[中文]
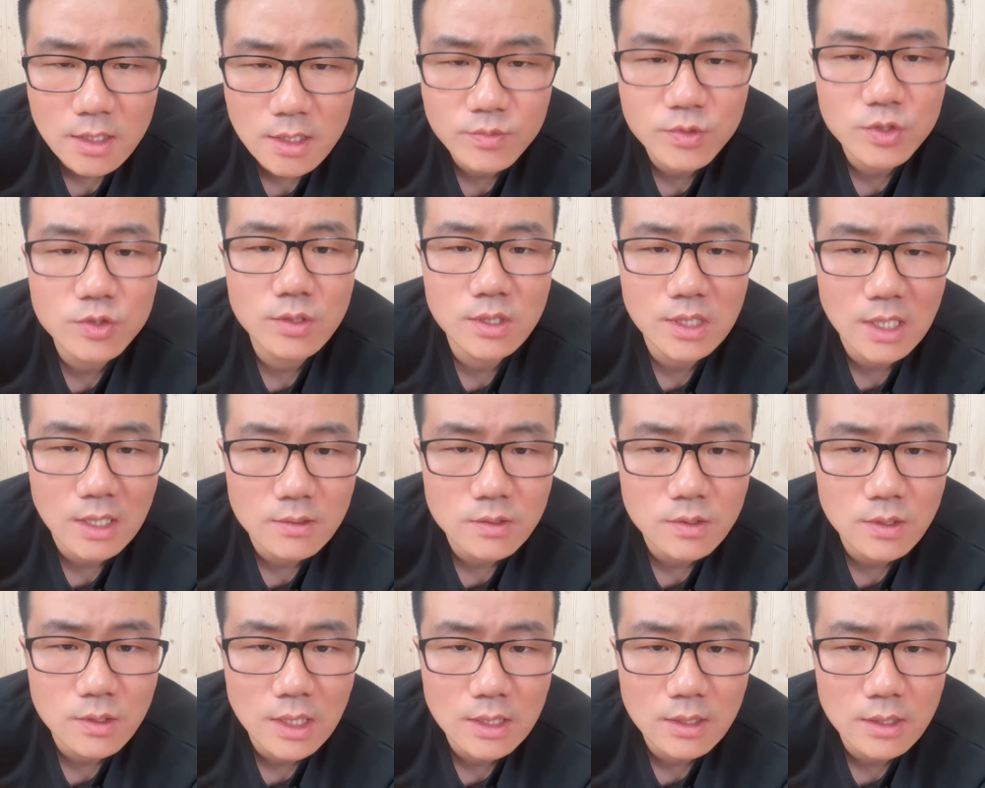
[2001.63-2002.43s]
你比如说凯
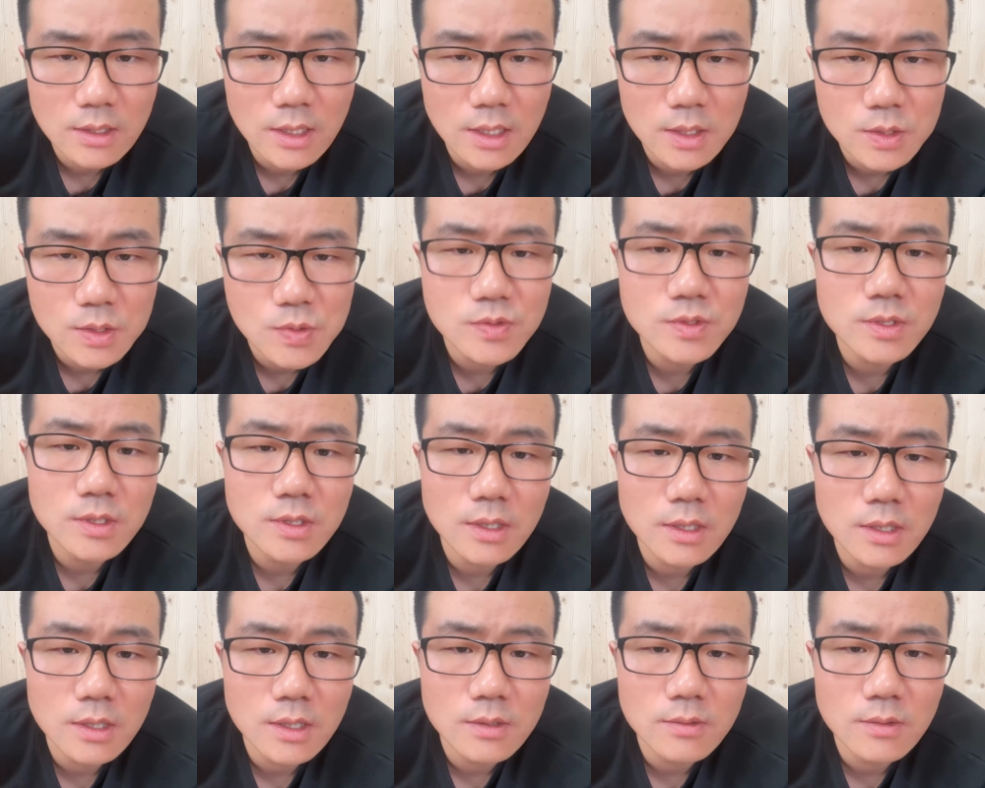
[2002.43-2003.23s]
文·杜兰特，中
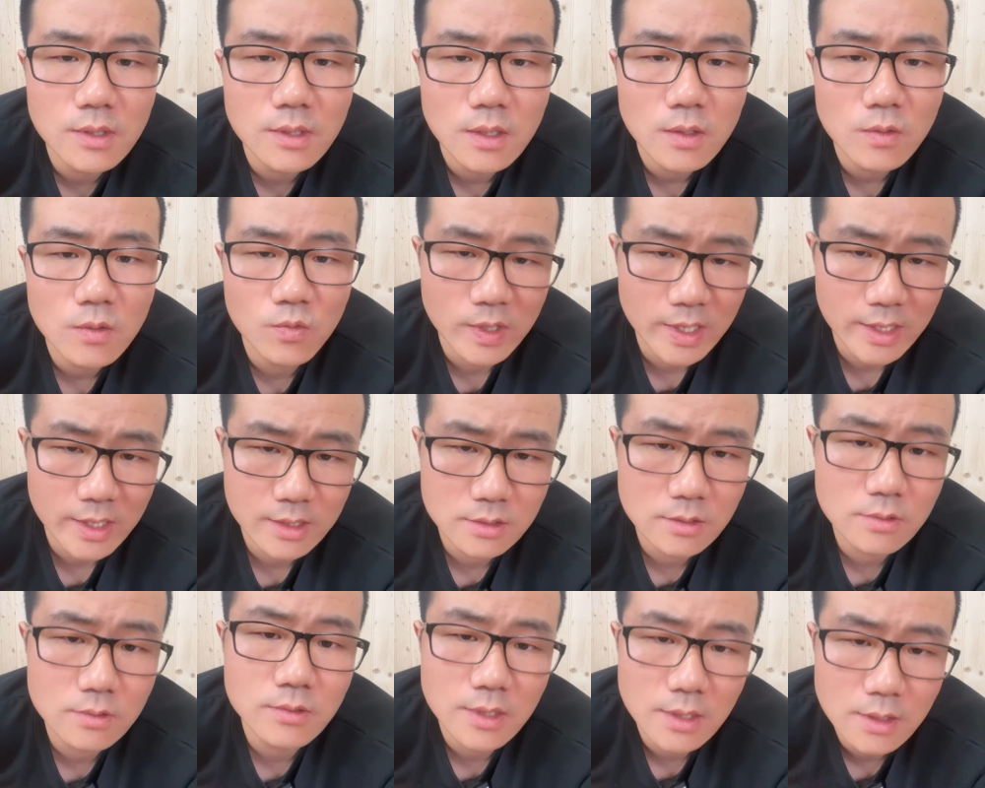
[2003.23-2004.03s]
进立棍，我也
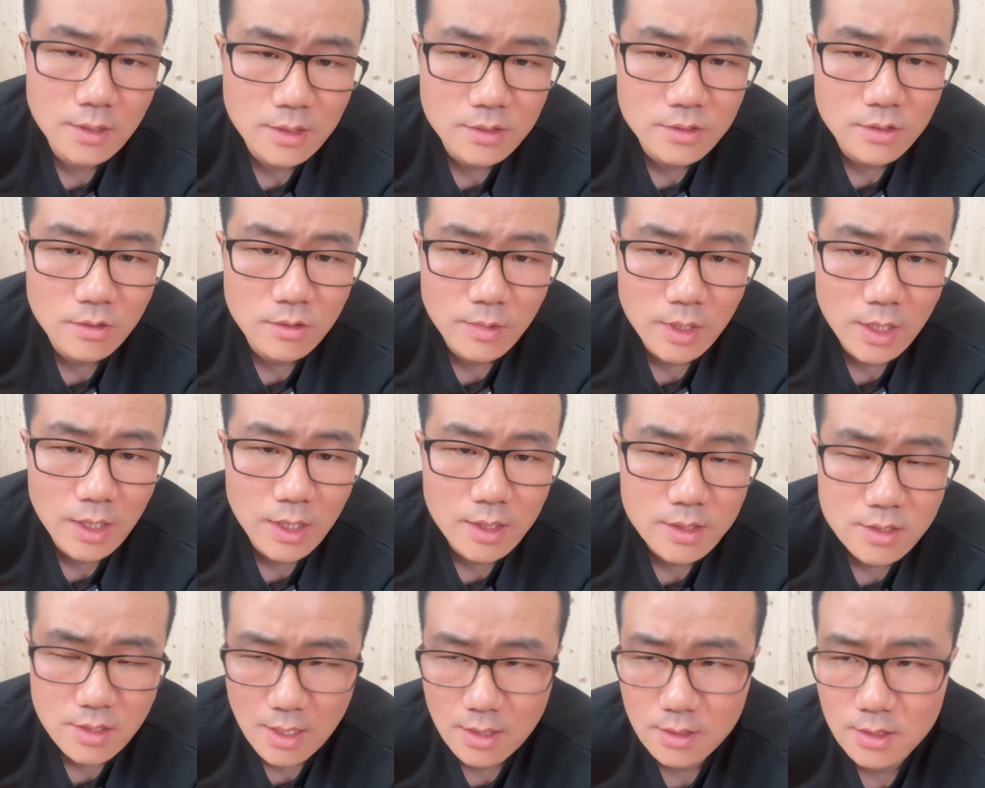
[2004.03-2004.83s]
是杜兰特球迷，
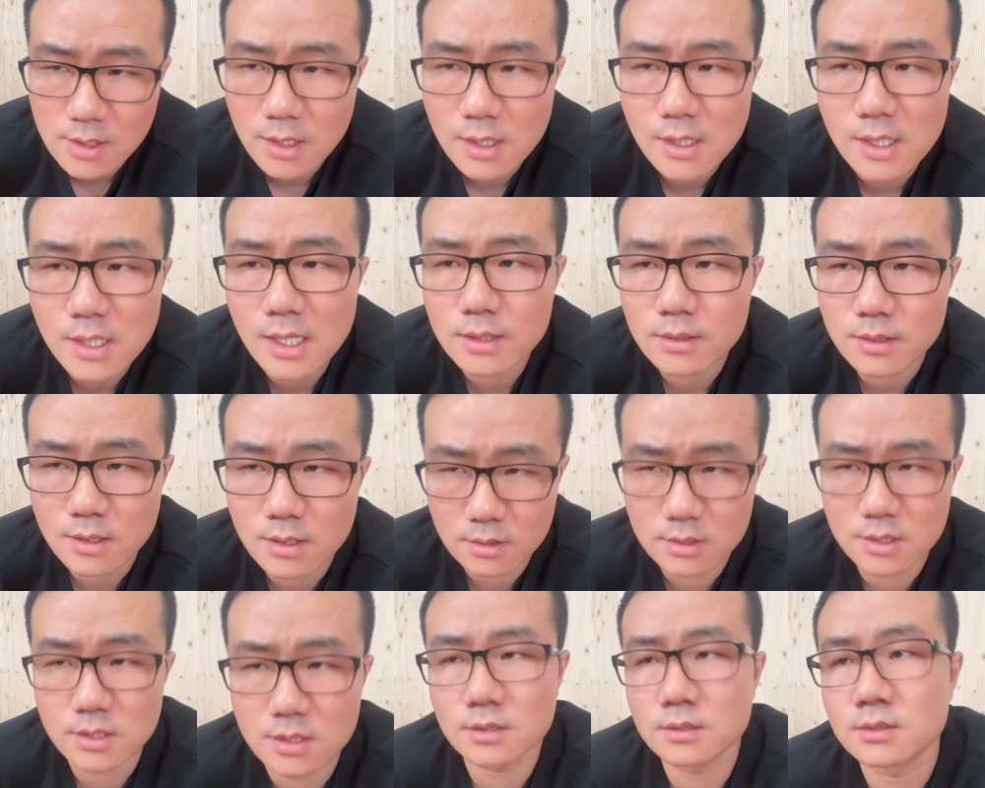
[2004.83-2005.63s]
常年看
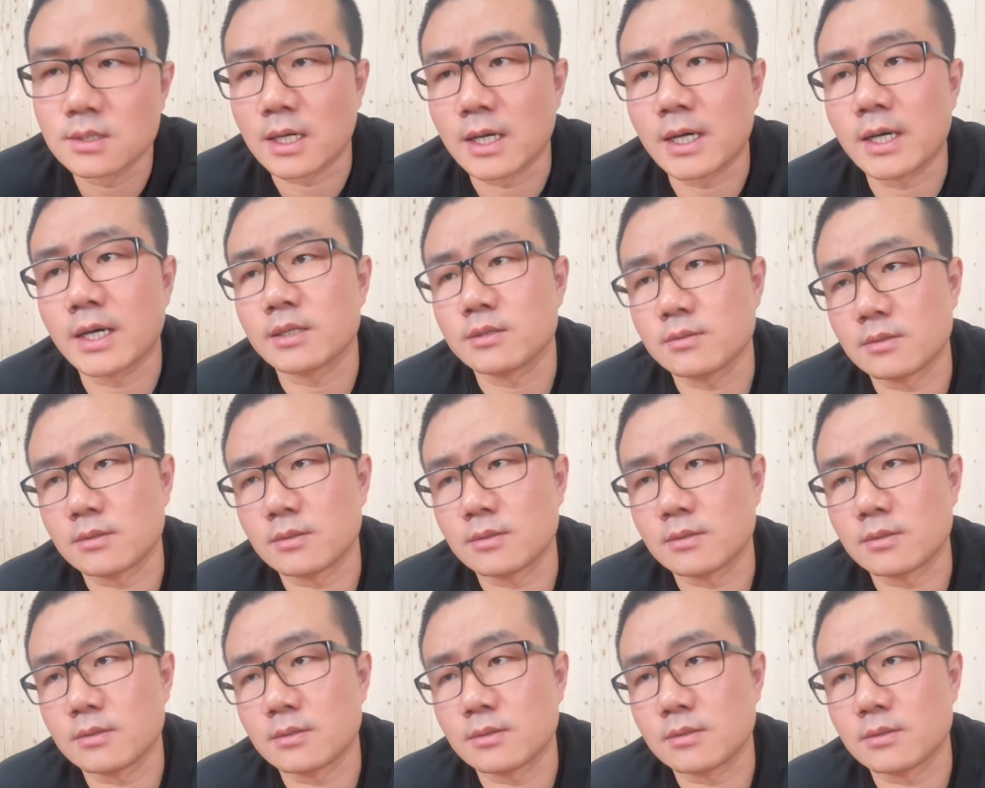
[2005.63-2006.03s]
挺精彩。